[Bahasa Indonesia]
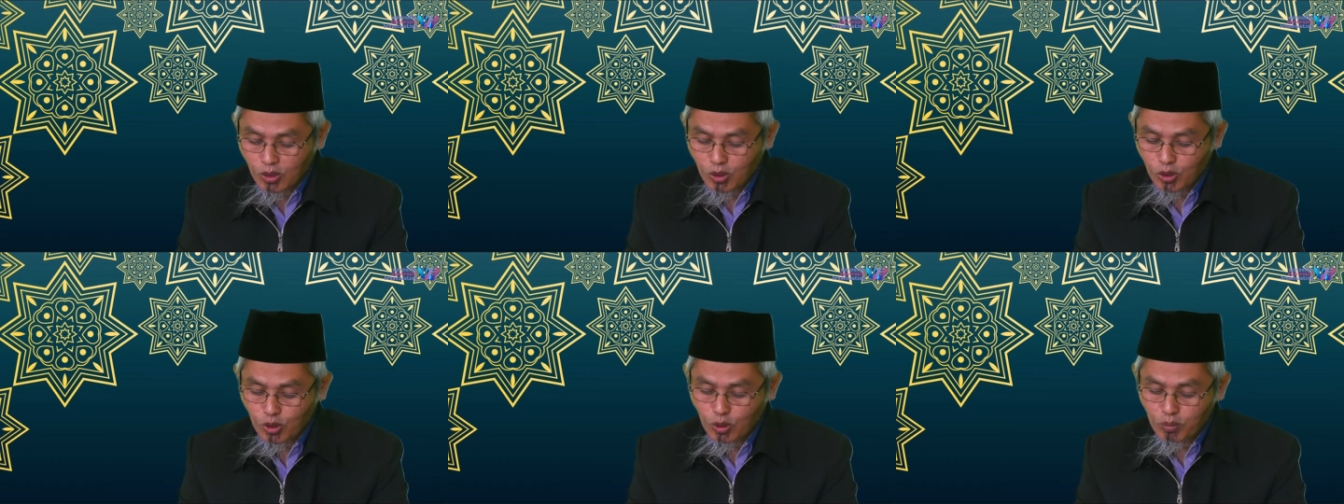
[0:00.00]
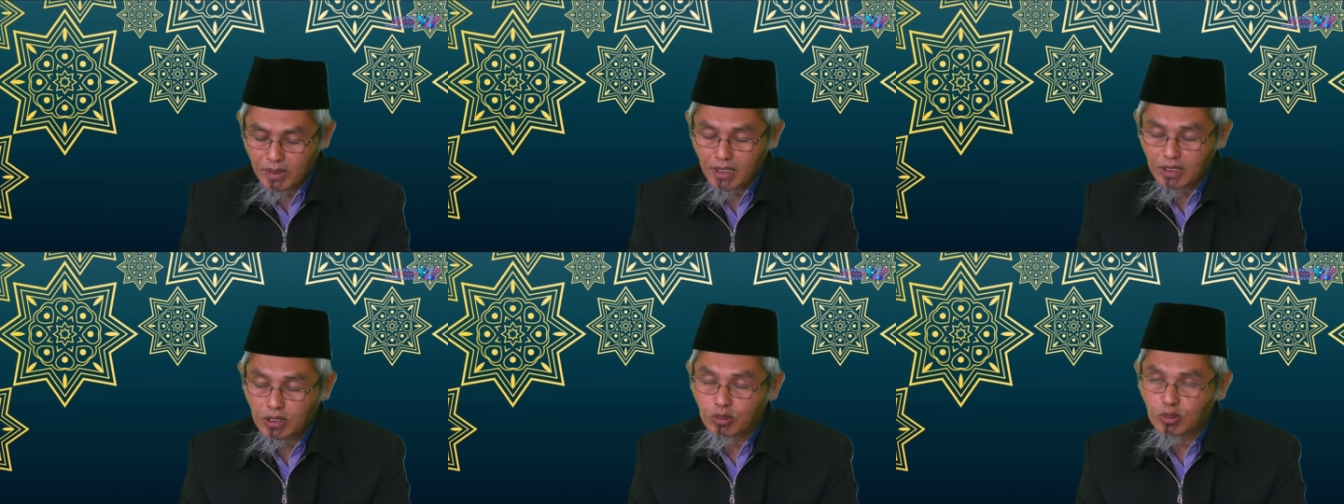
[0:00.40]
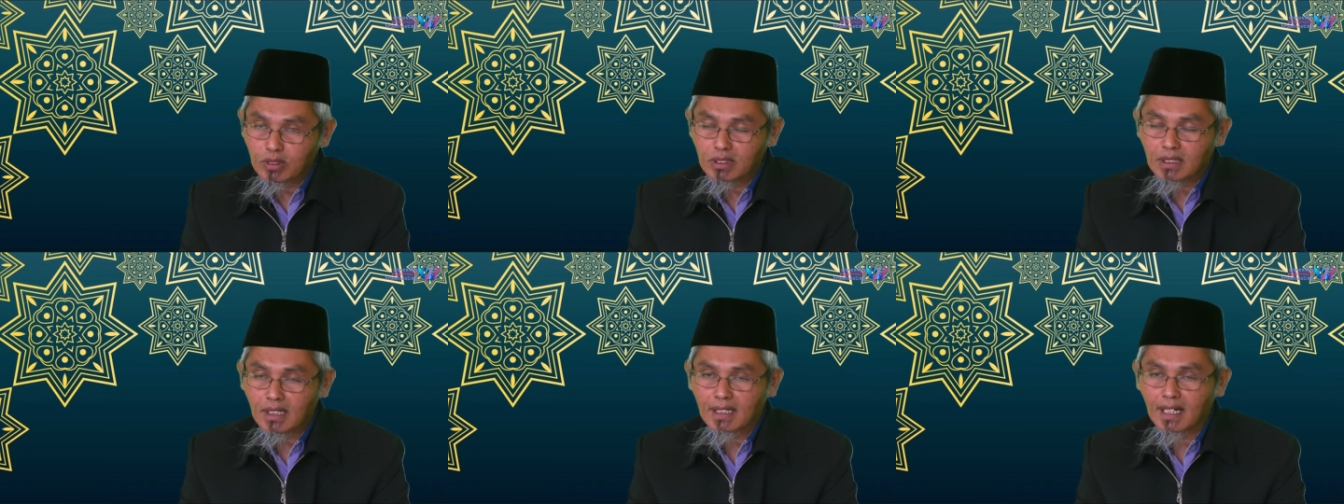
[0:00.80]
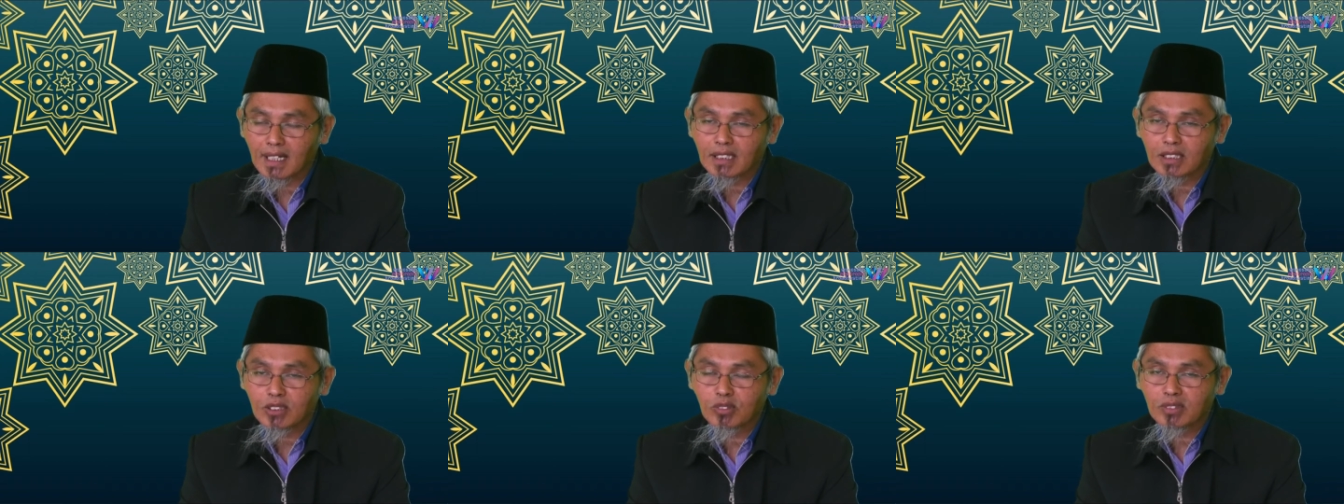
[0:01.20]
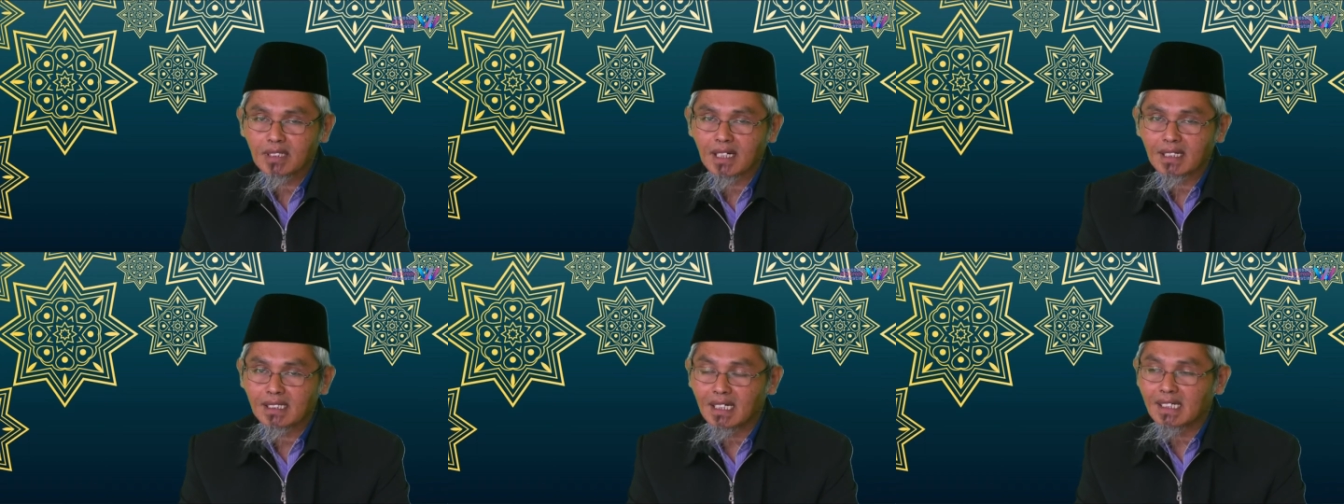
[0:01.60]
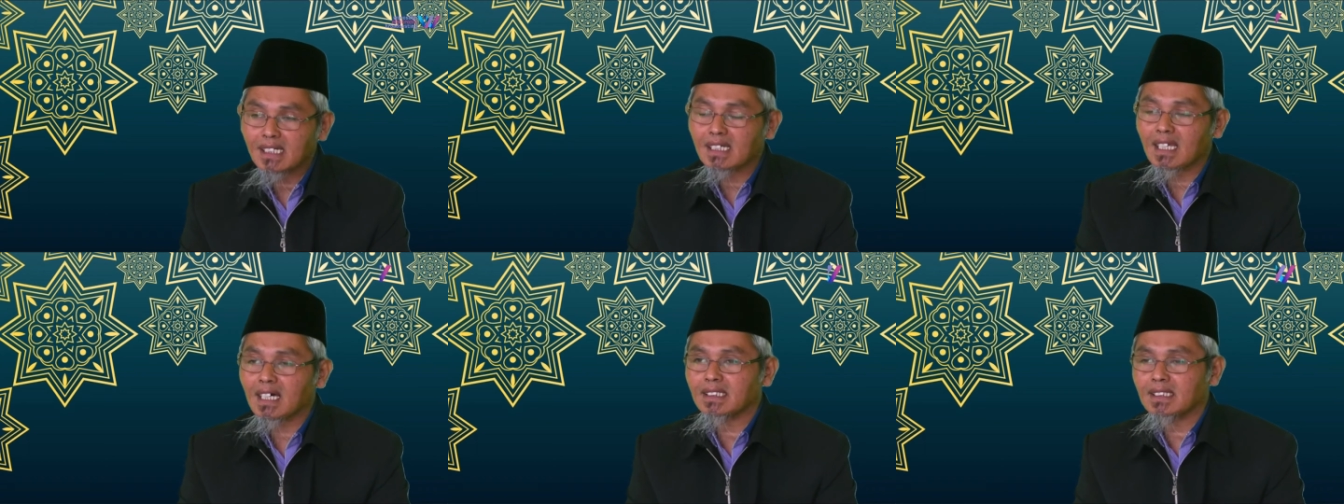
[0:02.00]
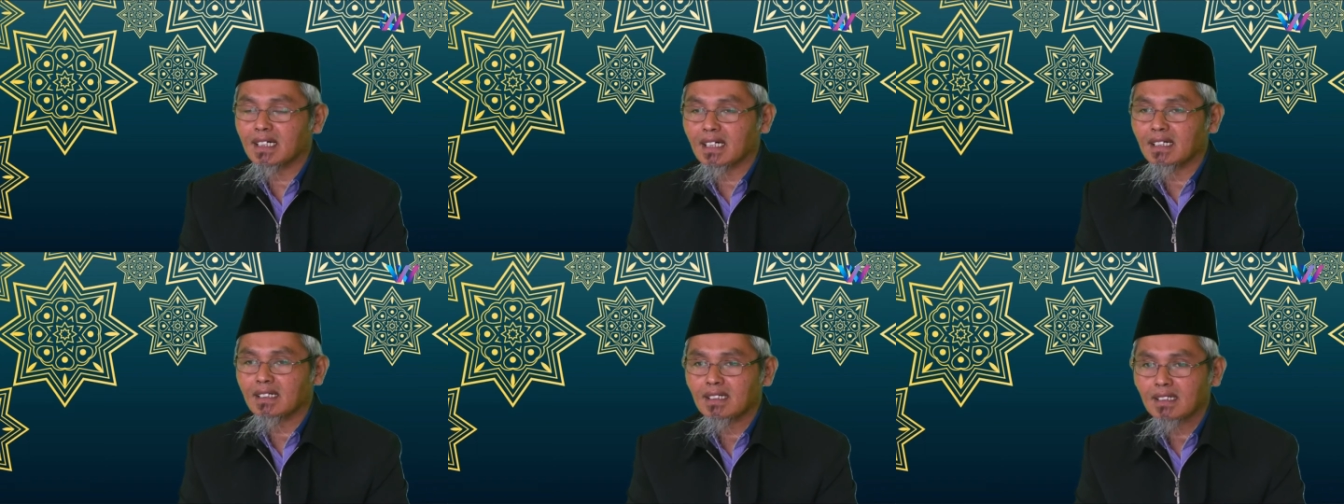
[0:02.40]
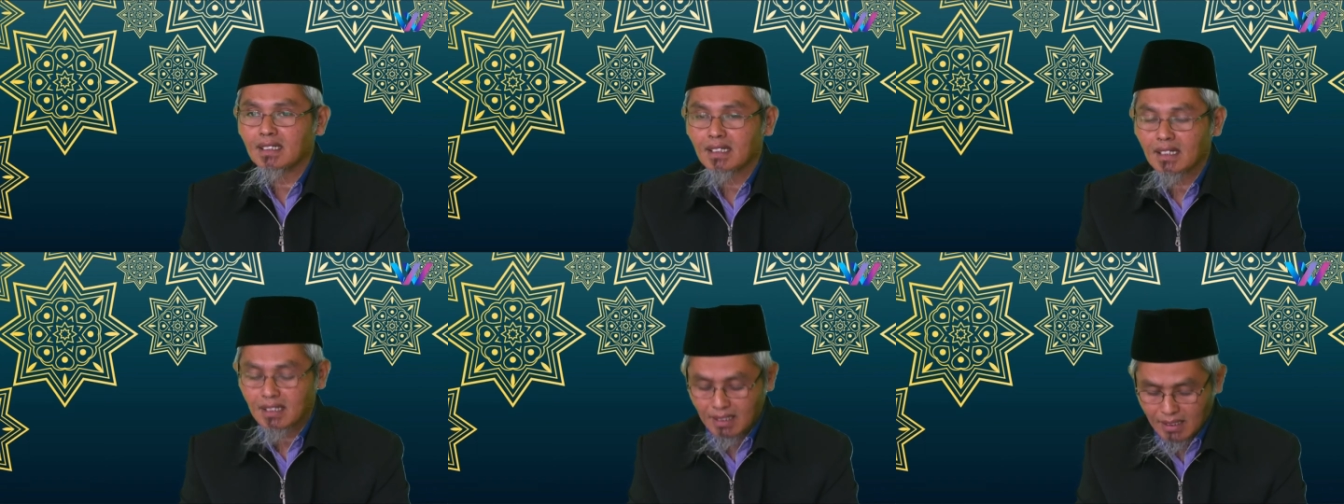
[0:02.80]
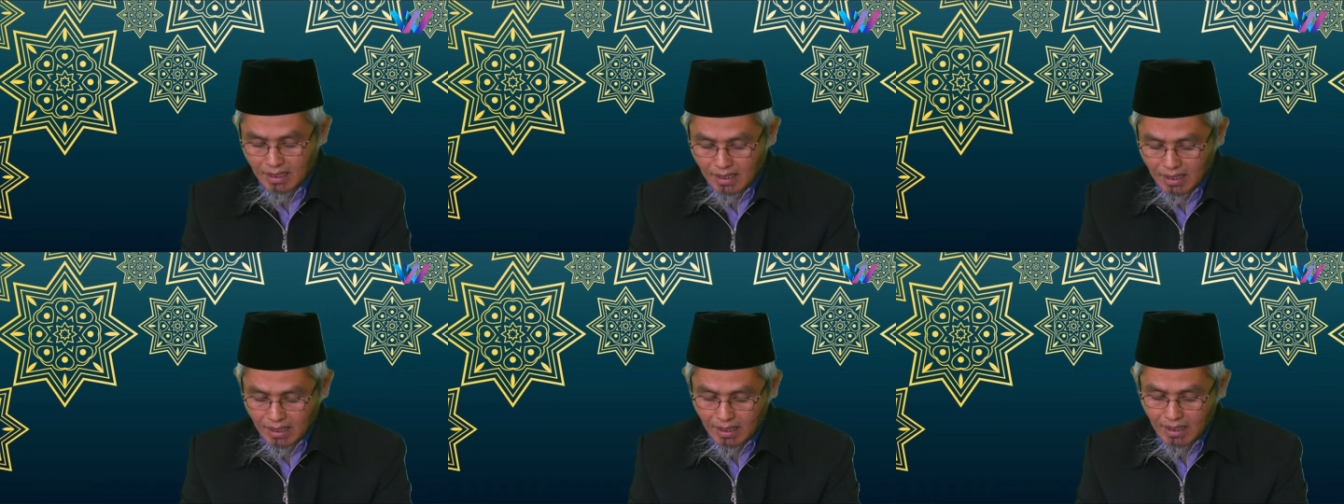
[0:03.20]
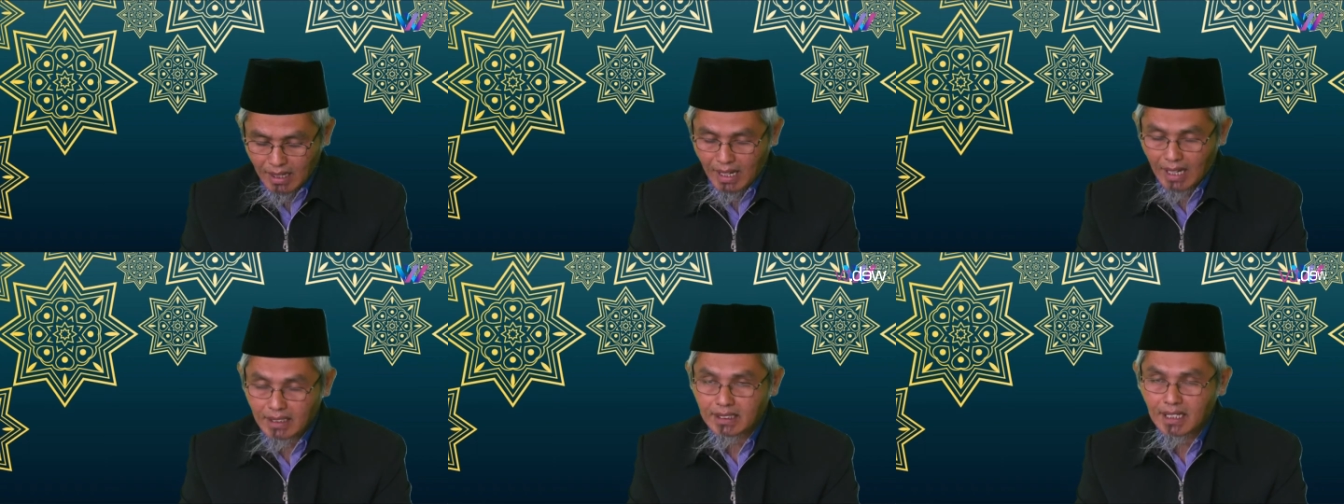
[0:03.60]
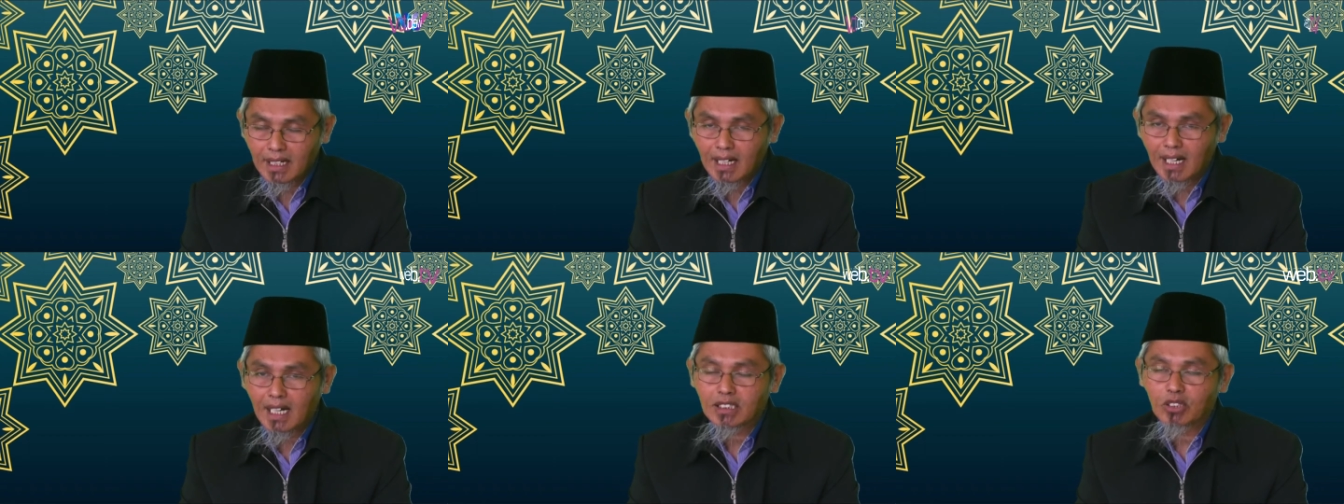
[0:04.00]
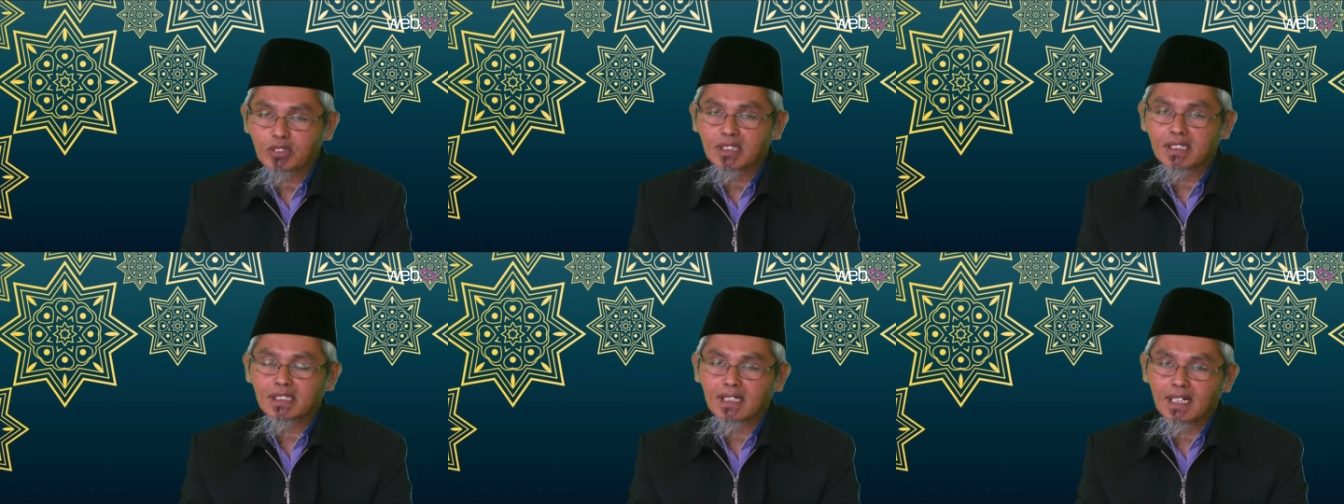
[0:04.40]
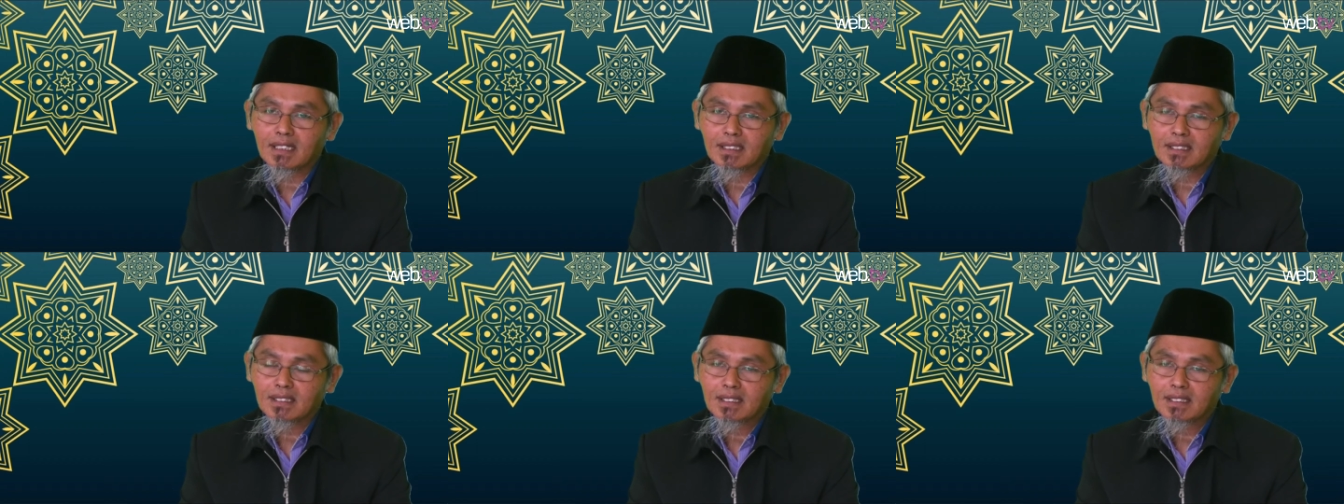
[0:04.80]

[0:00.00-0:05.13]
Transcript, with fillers: Hukum itu tergantung dari ilahnya. Ada atau tidak.